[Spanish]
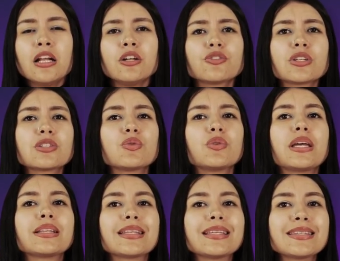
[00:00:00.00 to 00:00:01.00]
los
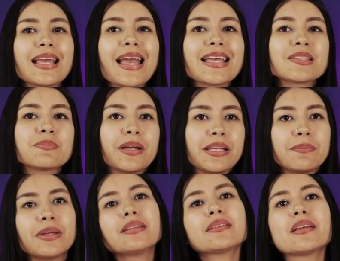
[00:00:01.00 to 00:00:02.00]
estudiantes
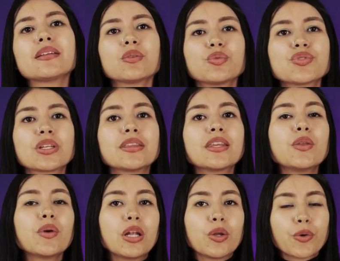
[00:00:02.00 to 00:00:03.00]
experimentan un
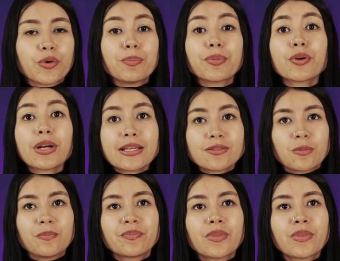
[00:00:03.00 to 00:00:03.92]
sentido de logro y progreso,